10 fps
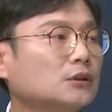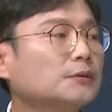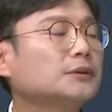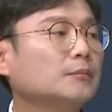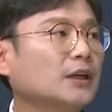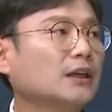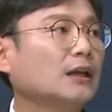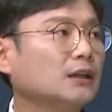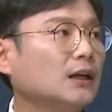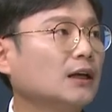응급실만이
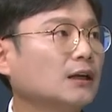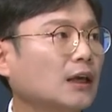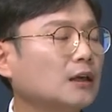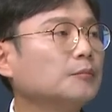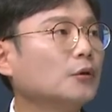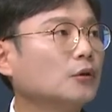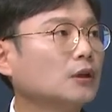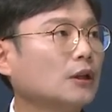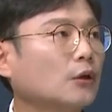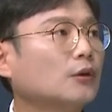아니라 개인
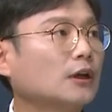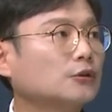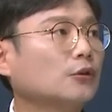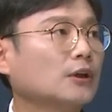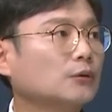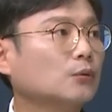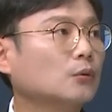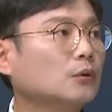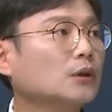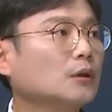병원에 내원하기
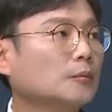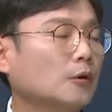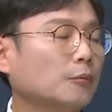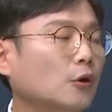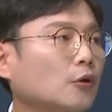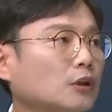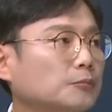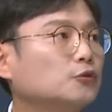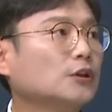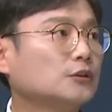전에도 어, 병원
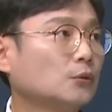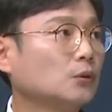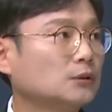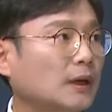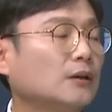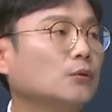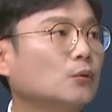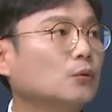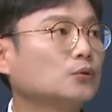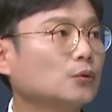입구에 들어오지
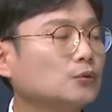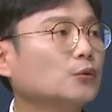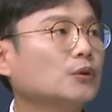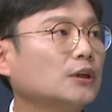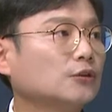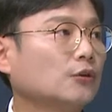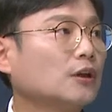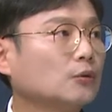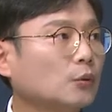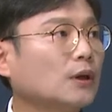말고 초인종이나
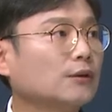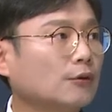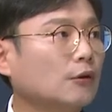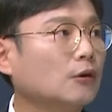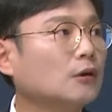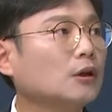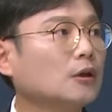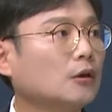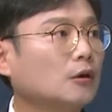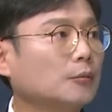전화를 통해서
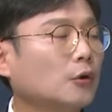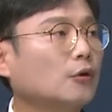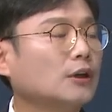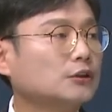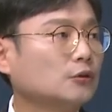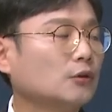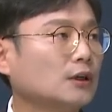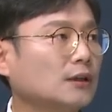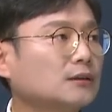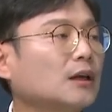어, 병원의
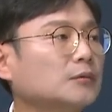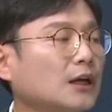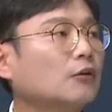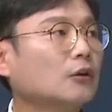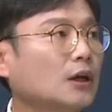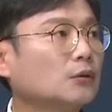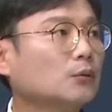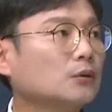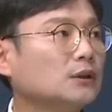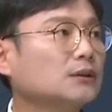직원과 상담을 하거나
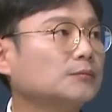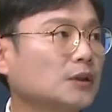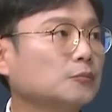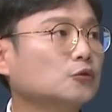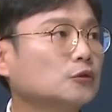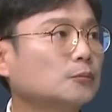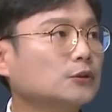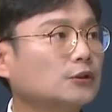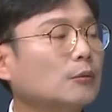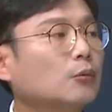또는 1339
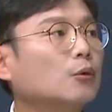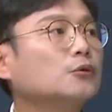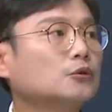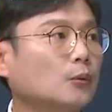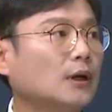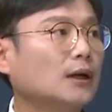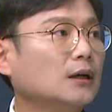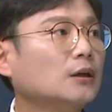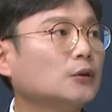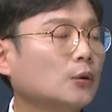지역
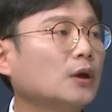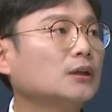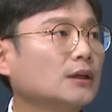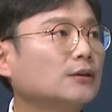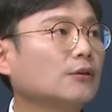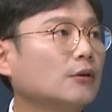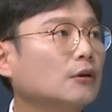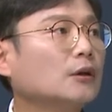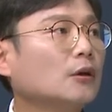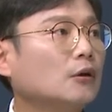보건소와 통화를
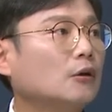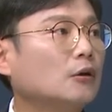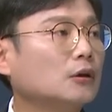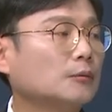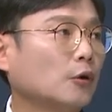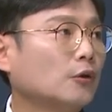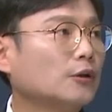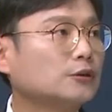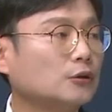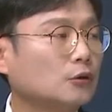해서 어,
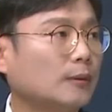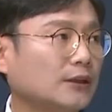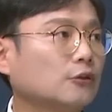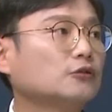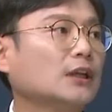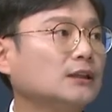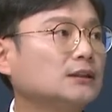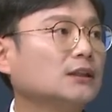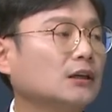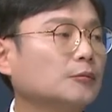병원에서 진료를 받아도
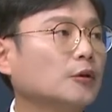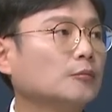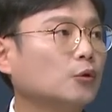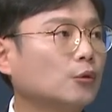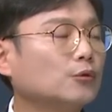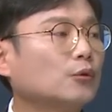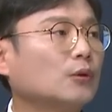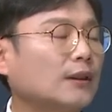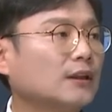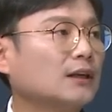될지 아니면 예.
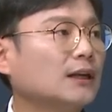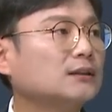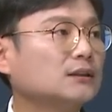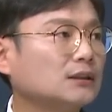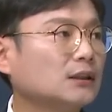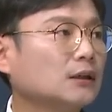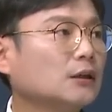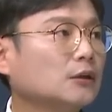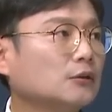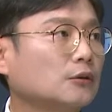보건소로 안내를 할지
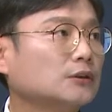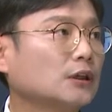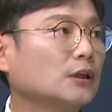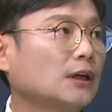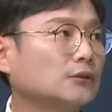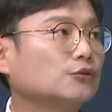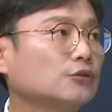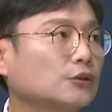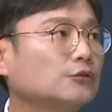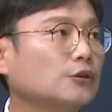그런 체계를
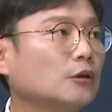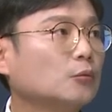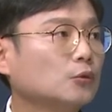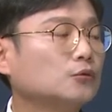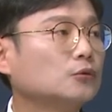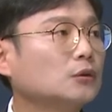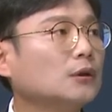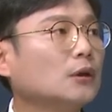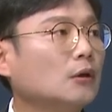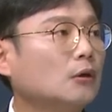갖추고 있고요. 모두
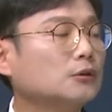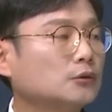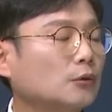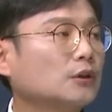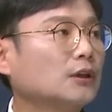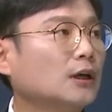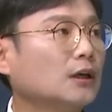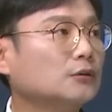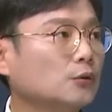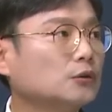어,
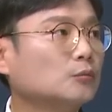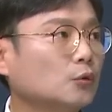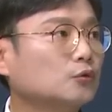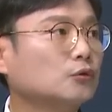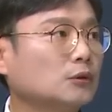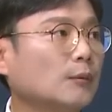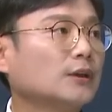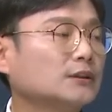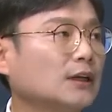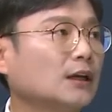직원이나 의료진 모두 그다음
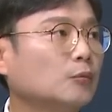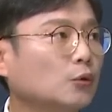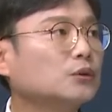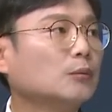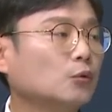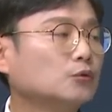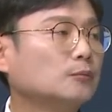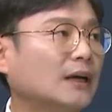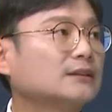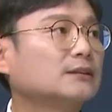환자 보호자
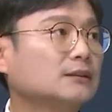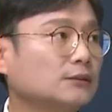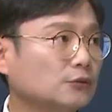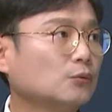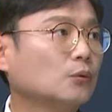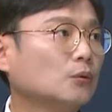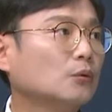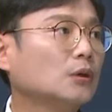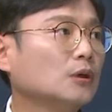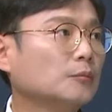모두 마스크를
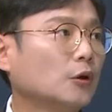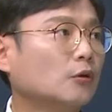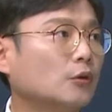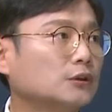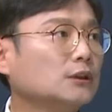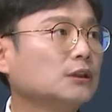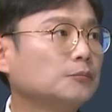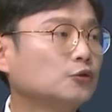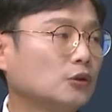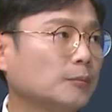쓰고 병원을
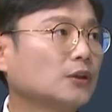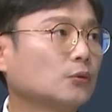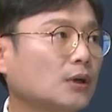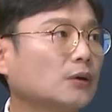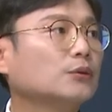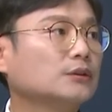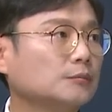입출입하도록 하고